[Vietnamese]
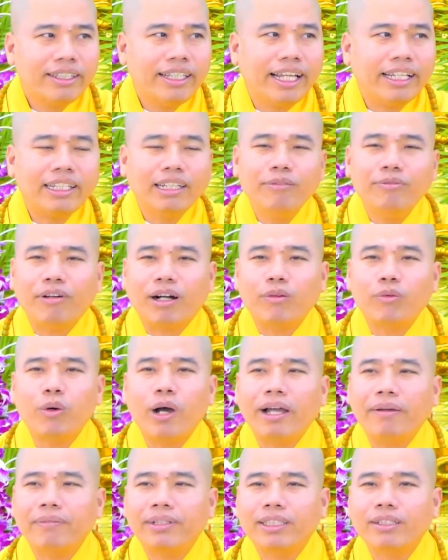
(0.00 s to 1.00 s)
Thầy giảng niệm Phật
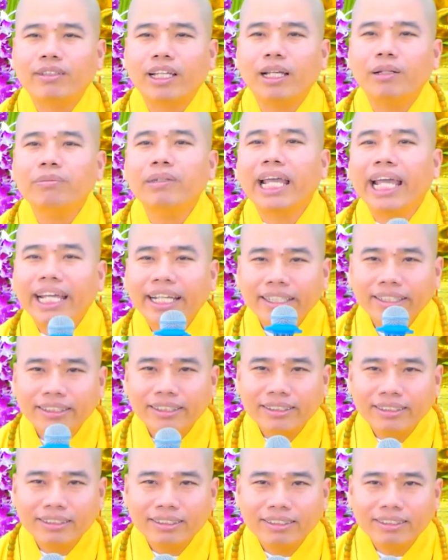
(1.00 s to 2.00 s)
hoài mà sao thầy không ngán?
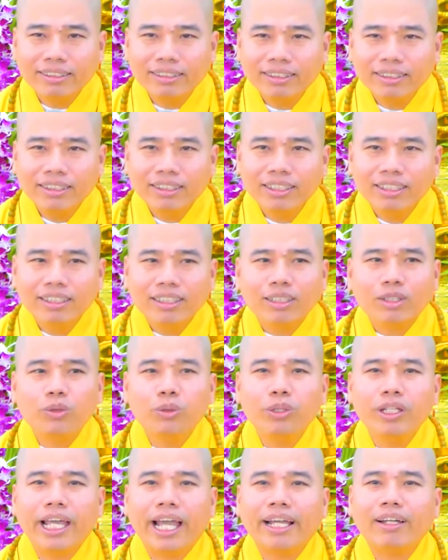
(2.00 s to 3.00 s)
Chứ
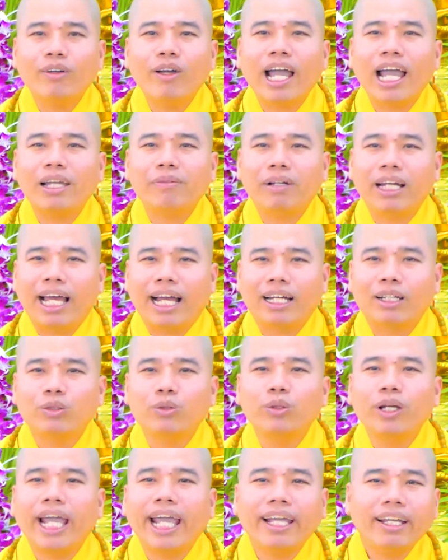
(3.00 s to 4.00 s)
tôi giảng có 2-3 lần
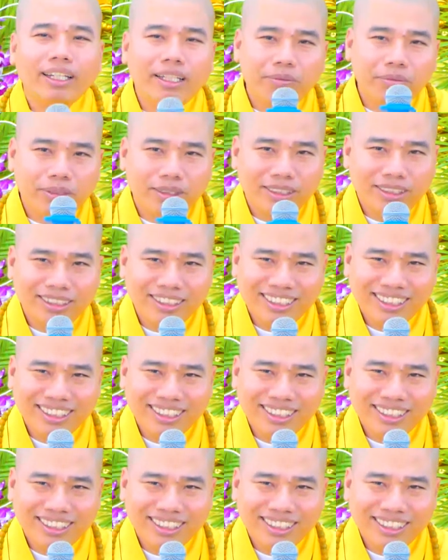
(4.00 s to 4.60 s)
là tôi ngán lắm.